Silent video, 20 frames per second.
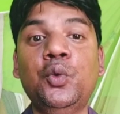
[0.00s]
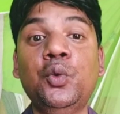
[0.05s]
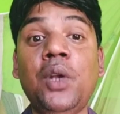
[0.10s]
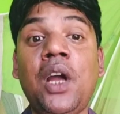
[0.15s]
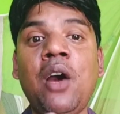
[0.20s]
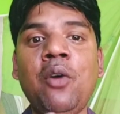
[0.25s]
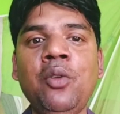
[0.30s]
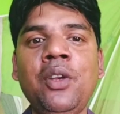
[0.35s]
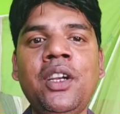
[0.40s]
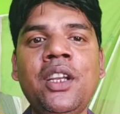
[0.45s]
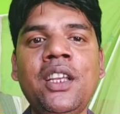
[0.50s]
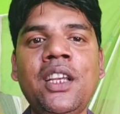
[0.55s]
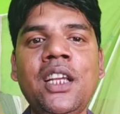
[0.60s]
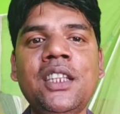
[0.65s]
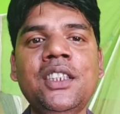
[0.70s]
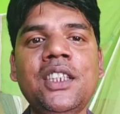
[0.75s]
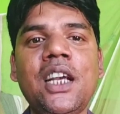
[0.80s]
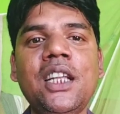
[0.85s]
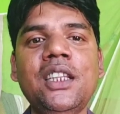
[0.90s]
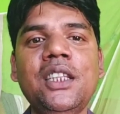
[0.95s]
चुनाव
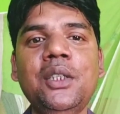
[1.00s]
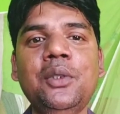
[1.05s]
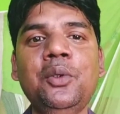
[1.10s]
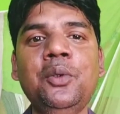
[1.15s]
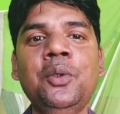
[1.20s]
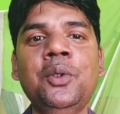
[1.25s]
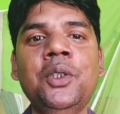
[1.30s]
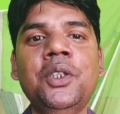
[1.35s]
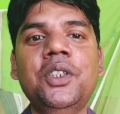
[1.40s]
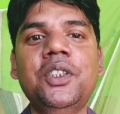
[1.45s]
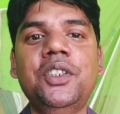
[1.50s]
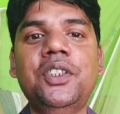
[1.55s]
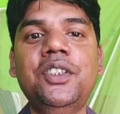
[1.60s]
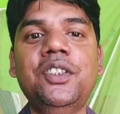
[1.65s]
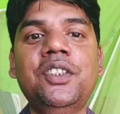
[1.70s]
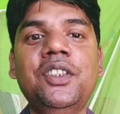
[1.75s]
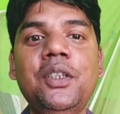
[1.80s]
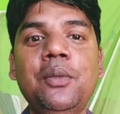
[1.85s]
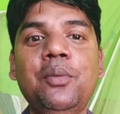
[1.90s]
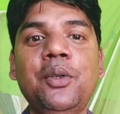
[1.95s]
लड़ना चाहते हो
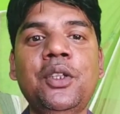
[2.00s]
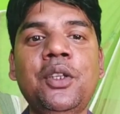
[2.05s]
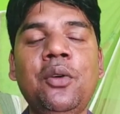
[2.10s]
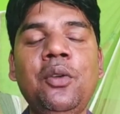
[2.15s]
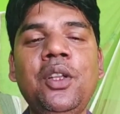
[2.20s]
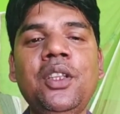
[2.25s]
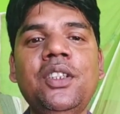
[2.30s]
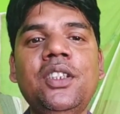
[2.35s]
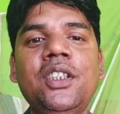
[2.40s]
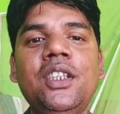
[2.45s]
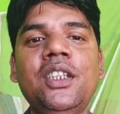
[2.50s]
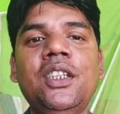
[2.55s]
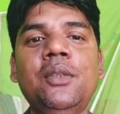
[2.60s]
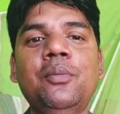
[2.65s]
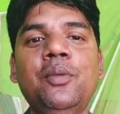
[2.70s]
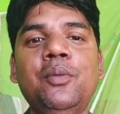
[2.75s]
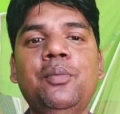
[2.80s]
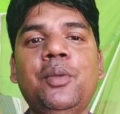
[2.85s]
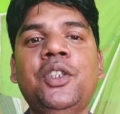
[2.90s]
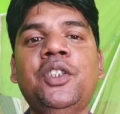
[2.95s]
जिसके बदौलत ये
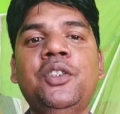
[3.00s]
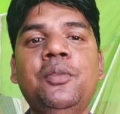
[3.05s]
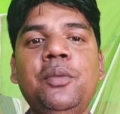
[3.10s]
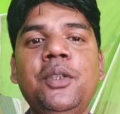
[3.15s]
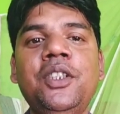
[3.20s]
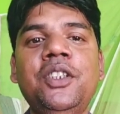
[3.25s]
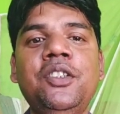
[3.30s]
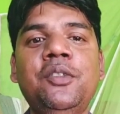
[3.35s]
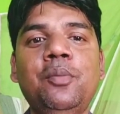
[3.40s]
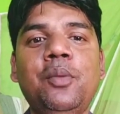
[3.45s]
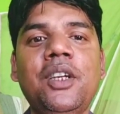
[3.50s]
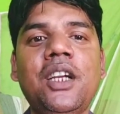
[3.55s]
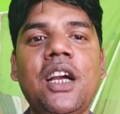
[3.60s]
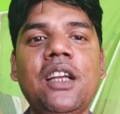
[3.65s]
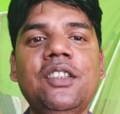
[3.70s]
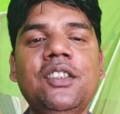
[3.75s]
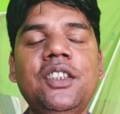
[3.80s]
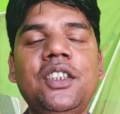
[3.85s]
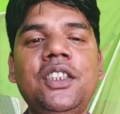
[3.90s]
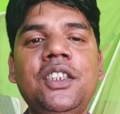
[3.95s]
कि विपक्ष पे जिस
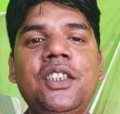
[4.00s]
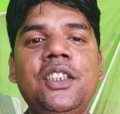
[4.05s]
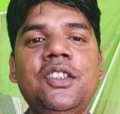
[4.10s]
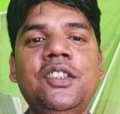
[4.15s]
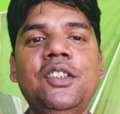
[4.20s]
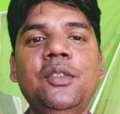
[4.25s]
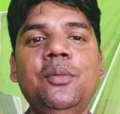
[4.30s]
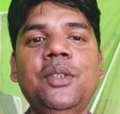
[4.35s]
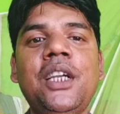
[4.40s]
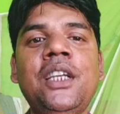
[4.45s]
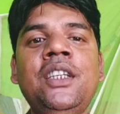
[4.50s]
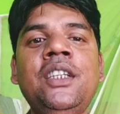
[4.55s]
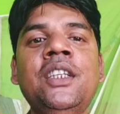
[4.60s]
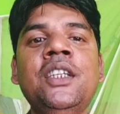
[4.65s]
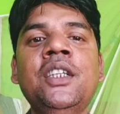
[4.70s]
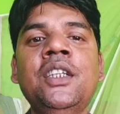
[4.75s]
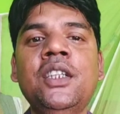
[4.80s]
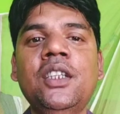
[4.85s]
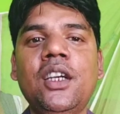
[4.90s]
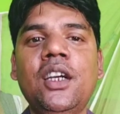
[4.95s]
प्रकार से ईडी सीबीआई
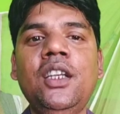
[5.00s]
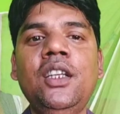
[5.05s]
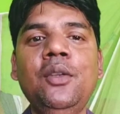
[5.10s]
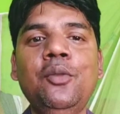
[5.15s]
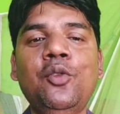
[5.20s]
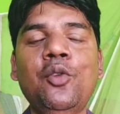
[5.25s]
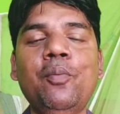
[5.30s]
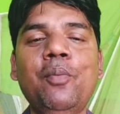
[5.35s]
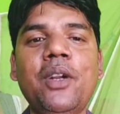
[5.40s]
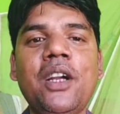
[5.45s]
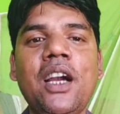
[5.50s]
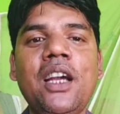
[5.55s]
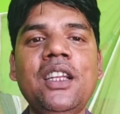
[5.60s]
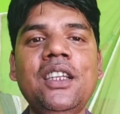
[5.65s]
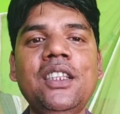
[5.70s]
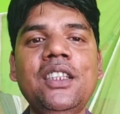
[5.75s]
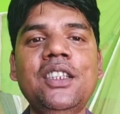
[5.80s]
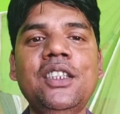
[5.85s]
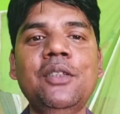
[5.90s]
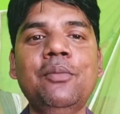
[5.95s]
अन्य को प्रकार
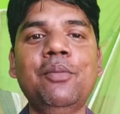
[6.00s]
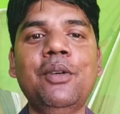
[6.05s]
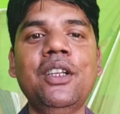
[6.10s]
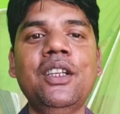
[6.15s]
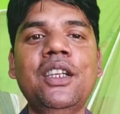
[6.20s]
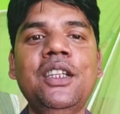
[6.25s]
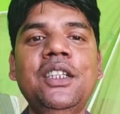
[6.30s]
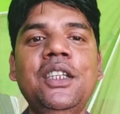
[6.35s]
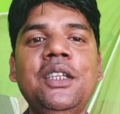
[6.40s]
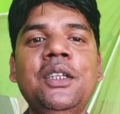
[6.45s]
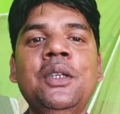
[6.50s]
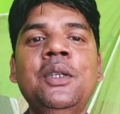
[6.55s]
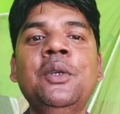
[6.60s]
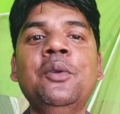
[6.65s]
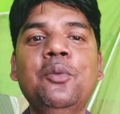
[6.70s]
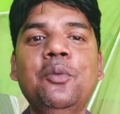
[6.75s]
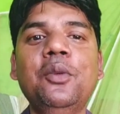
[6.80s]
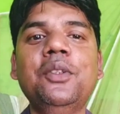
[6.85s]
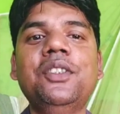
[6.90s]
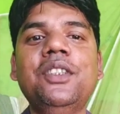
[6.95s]
की जे कि पड़ रही है
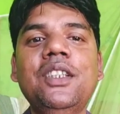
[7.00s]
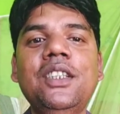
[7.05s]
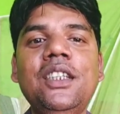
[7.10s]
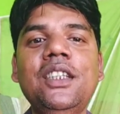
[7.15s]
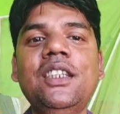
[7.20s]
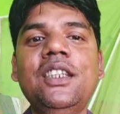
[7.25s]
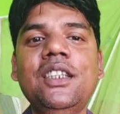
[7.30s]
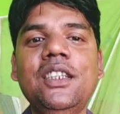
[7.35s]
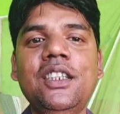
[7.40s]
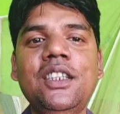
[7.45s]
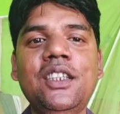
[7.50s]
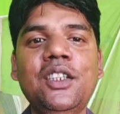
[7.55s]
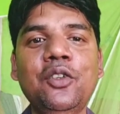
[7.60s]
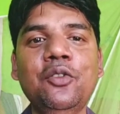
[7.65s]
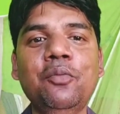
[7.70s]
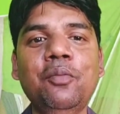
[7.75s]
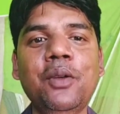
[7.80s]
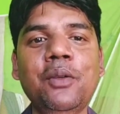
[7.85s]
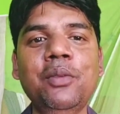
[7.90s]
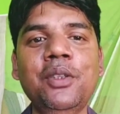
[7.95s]
वैसे जे कि इनके
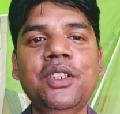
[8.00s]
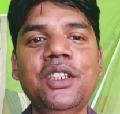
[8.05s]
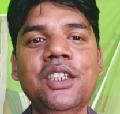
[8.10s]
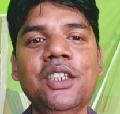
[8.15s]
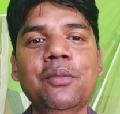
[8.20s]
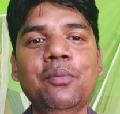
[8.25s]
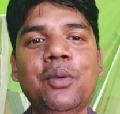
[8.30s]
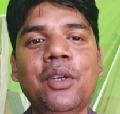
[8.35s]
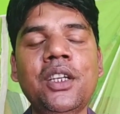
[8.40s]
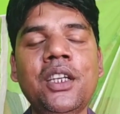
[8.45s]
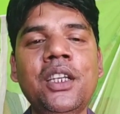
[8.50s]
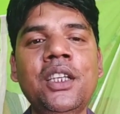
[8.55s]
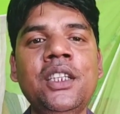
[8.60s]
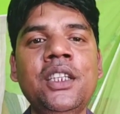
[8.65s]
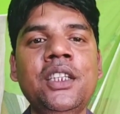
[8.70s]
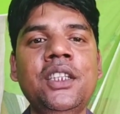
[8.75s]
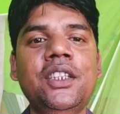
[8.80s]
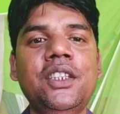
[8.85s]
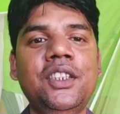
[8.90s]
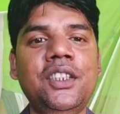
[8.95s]
ऊपर भी जे कि पड़ गई
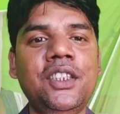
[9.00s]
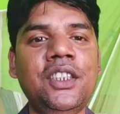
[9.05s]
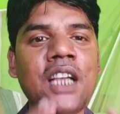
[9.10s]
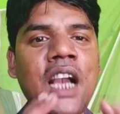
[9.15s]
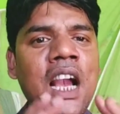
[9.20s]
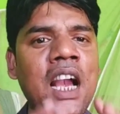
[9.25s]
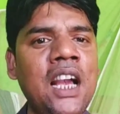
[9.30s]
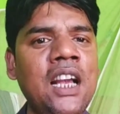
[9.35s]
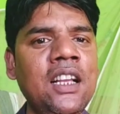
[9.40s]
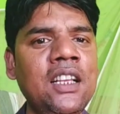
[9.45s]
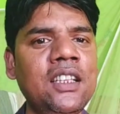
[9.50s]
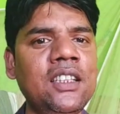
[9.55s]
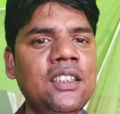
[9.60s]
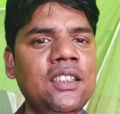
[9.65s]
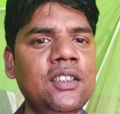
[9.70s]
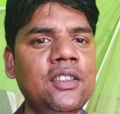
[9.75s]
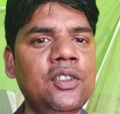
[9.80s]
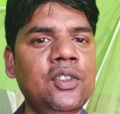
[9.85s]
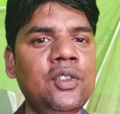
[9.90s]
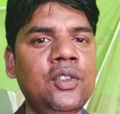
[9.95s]
या
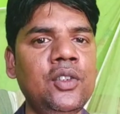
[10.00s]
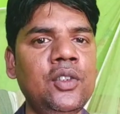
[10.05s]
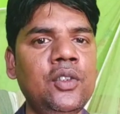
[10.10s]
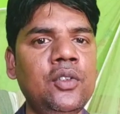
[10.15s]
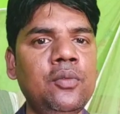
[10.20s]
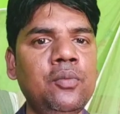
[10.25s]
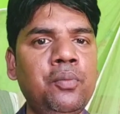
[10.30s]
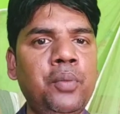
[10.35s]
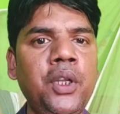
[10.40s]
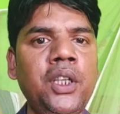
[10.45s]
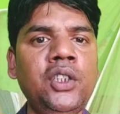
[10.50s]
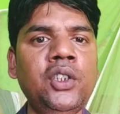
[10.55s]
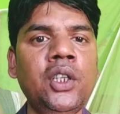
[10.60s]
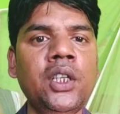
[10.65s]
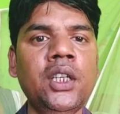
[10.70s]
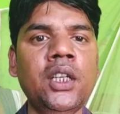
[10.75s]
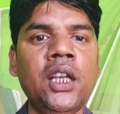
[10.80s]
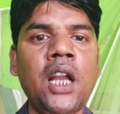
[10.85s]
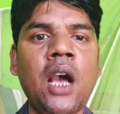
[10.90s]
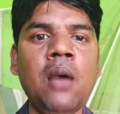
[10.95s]
फिर
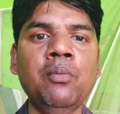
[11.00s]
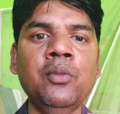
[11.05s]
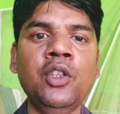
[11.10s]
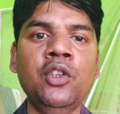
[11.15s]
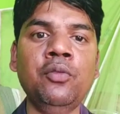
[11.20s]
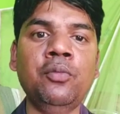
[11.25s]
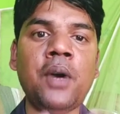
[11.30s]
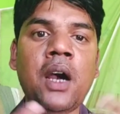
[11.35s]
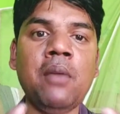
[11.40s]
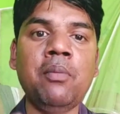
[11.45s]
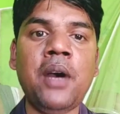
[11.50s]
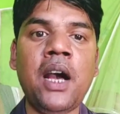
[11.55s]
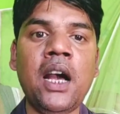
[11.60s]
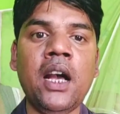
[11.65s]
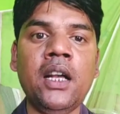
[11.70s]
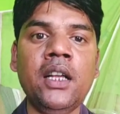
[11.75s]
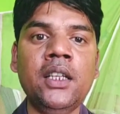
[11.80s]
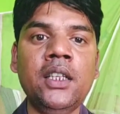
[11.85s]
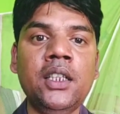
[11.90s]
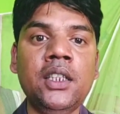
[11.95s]
जो कि रामदेव बाबा
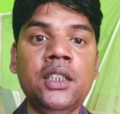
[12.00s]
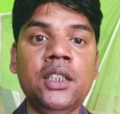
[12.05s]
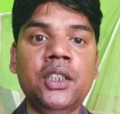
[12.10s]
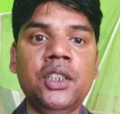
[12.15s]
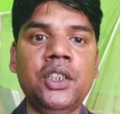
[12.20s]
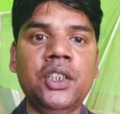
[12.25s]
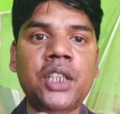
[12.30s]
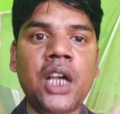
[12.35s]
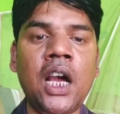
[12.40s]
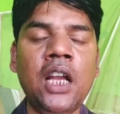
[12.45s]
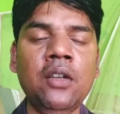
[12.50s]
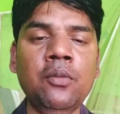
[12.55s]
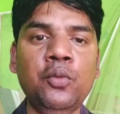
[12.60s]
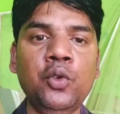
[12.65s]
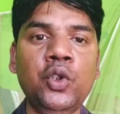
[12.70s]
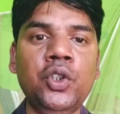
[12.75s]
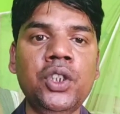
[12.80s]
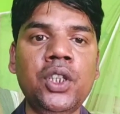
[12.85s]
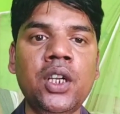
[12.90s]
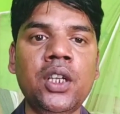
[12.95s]

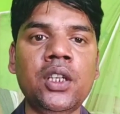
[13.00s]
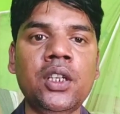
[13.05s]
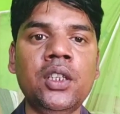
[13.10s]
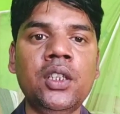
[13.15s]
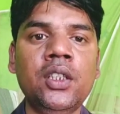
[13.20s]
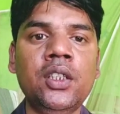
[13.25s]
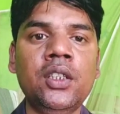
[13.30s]
जानबूझकर